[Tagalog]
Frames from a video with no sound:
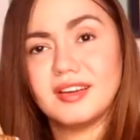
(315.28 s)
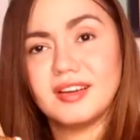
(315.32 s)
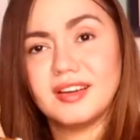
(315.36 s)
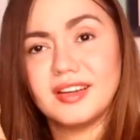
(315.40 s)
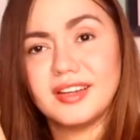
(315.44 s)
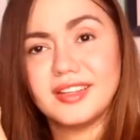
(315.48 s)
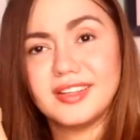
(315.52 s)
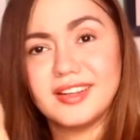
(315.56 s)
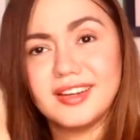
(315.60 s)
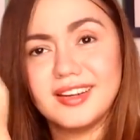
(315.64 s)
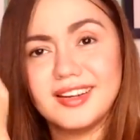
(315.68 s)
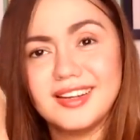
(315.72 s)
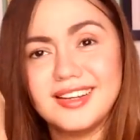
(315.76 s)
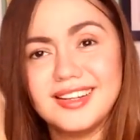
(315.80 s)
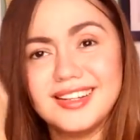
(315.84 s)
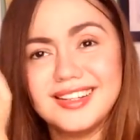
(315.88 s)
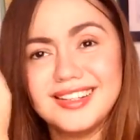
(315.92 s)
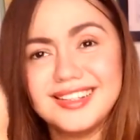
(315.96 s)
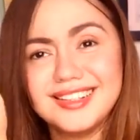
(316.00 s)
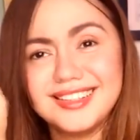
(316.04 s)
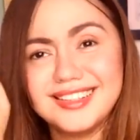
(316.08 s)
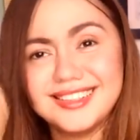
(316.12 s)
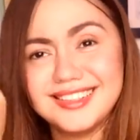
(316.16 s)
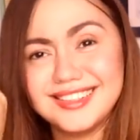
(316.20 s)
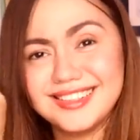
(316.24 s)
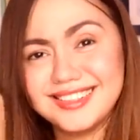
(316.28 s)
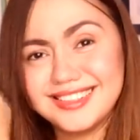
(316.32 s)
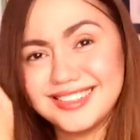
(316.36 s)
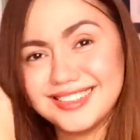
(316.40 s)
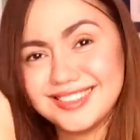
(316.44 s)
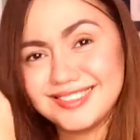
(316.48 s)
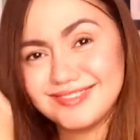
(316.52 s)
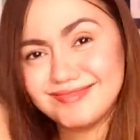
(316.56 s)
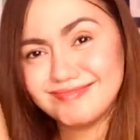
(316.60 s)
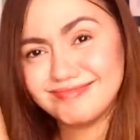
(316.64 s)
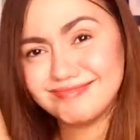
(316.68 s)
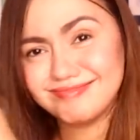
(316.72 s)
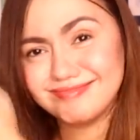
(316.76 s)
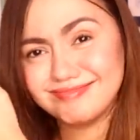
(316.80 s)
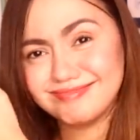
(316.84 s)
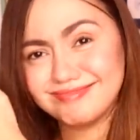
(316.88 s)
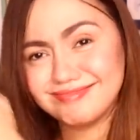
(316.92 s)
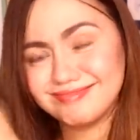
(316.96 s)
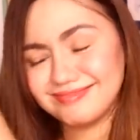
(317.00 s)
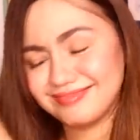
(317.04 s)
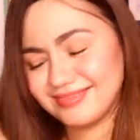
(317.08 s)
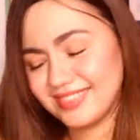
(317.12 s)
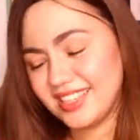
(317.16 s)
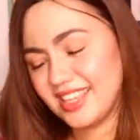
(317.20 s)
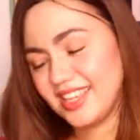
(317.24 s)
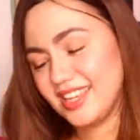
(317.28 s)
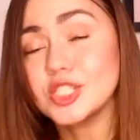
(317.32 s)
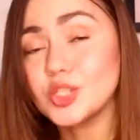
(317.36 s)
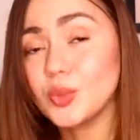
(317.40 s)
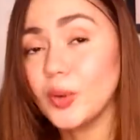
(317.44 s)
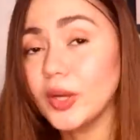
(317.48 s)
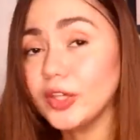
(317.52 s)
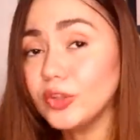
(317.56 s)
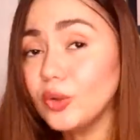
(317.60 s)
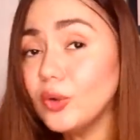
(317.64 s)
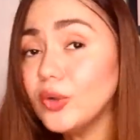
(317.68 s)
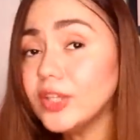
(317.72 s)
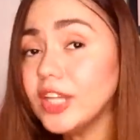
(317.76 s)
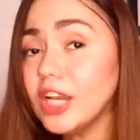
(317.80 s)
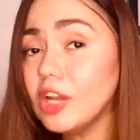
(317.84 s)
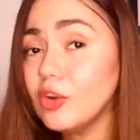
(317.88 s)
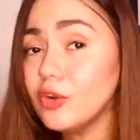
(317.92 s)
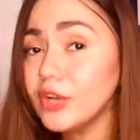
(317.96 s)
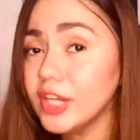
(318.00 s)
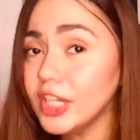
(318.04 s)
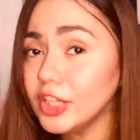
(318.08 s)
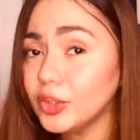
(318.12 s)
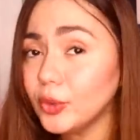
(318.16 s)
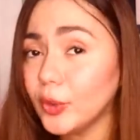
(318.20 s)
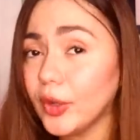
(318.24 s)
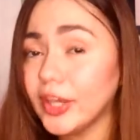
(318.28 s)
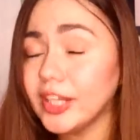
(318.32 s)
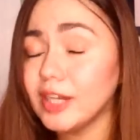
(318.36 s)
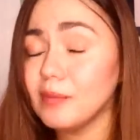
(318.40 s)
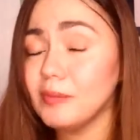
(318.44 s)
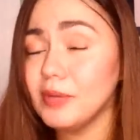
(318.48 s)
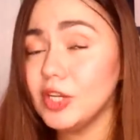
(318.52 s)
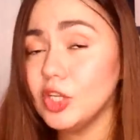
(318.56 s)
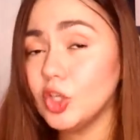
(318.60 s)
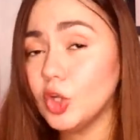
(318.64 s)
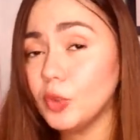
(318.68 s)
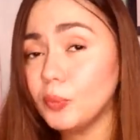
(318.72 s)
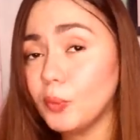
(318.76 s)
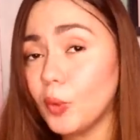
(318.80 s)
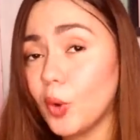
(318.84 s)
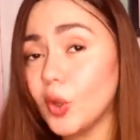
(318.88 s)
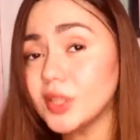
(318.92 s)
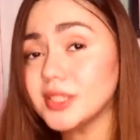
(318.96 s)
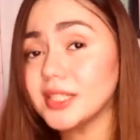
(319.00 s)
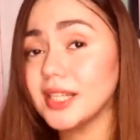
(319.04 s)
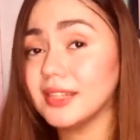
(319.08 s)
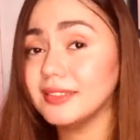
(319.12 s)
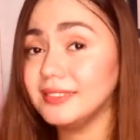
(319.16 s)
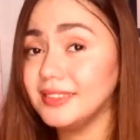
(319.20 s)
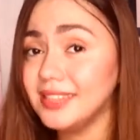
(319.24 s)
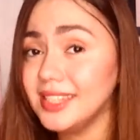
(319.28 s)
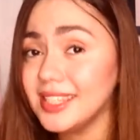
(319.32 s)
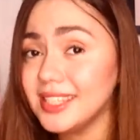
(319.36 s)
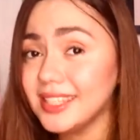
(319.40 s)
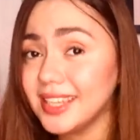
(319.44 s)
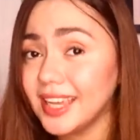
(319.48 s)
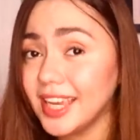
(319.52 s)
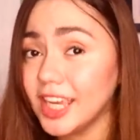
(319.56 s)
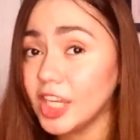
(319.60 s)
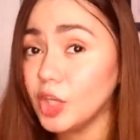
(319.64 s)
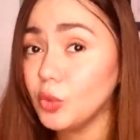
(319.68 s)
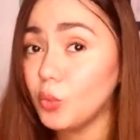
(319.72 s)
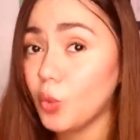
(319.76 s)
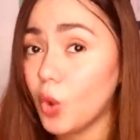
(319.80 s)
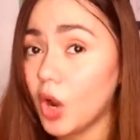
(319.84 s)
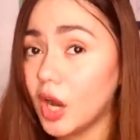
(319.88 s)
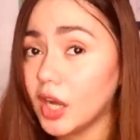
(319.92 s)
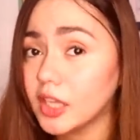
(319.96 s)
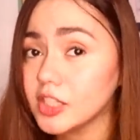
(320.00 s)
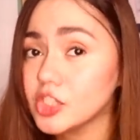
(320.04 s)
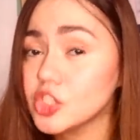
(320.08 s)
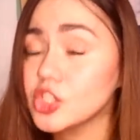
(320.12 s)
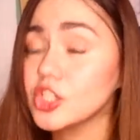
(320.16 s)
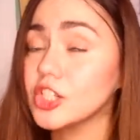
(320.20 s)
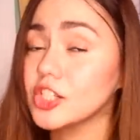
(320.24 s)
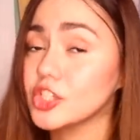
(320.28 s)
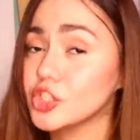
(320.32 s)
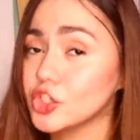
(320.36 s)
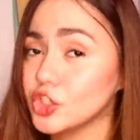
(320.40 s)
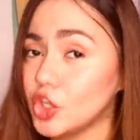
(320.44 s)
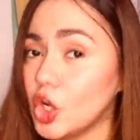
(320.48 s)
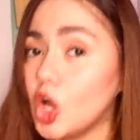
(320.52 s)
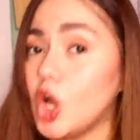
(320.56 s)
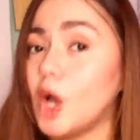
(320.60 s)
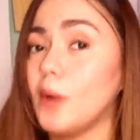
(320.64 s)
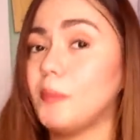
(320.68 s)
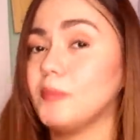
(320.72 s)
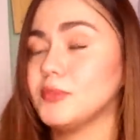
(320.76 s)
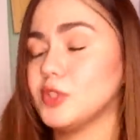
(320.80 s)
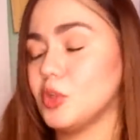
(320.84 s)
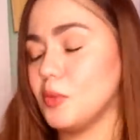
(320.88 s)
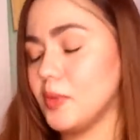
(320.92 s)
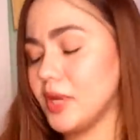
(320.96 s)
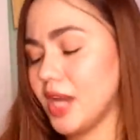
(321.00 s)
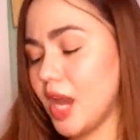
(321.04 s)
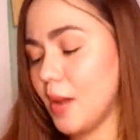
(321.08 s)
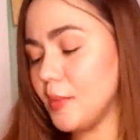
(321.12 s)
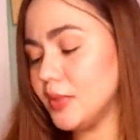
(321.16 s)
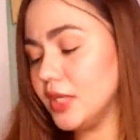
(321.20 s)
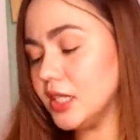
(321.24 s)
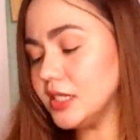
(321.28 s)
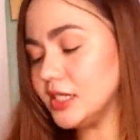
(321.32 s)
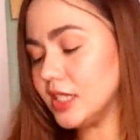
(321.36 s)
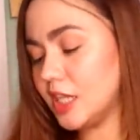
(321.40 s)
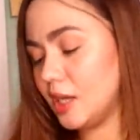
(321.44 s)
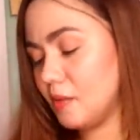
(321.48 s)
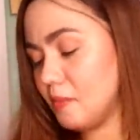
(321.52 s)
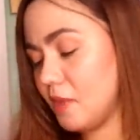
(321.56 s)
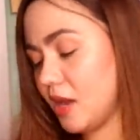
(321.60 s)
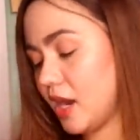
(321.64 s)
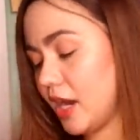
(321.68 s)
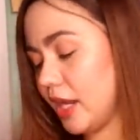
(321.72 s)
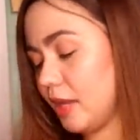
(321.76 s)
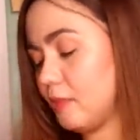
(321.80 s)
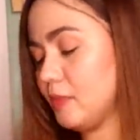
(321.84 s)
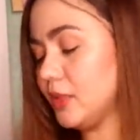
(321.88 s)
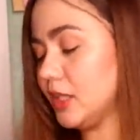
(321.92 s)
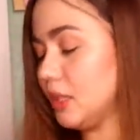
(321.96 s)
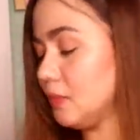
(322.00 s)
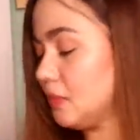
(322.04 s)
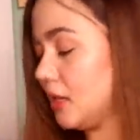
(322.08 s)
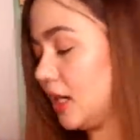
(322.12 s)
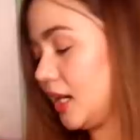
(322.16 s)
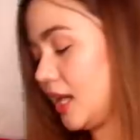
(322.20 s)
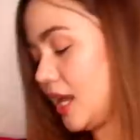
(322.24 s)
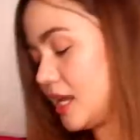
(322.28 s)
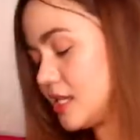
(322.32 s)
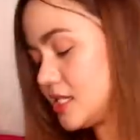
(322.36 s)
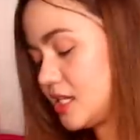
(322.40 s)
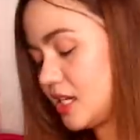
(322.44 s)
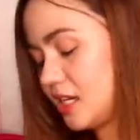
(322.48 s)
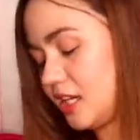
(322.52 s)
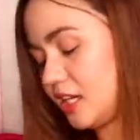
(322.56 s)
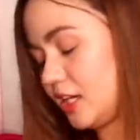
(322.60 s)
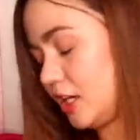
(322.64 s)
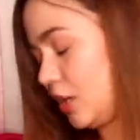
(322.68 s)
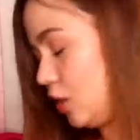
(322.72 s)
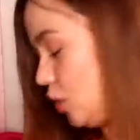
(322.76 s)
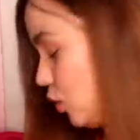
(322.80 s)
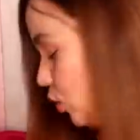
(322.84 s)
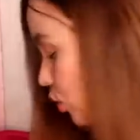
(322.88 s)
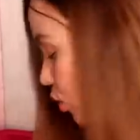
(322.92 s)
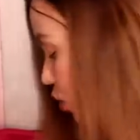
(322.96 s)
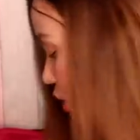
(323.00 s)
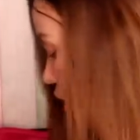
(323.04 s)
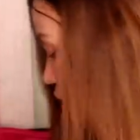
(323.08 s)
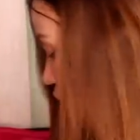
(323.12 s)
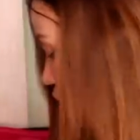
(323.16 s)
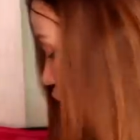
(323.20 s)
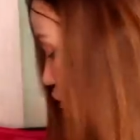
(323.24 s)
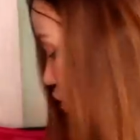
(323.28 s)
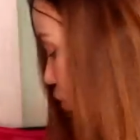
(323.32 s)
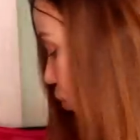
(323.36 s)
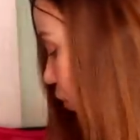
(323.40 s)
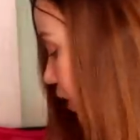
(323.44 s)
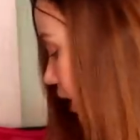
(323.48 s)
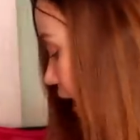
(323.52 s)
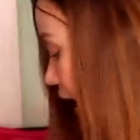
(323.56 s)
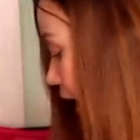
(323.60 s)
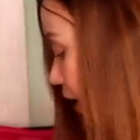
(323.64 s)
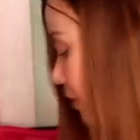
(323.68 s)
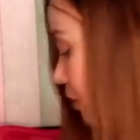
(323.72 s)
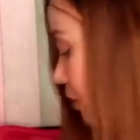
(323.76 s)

Ayan. So, itong relo na ito ay nabili ko po sa DK Watch Shop. So, marami din sila mga iba't ibang klase ng relo. So, yan.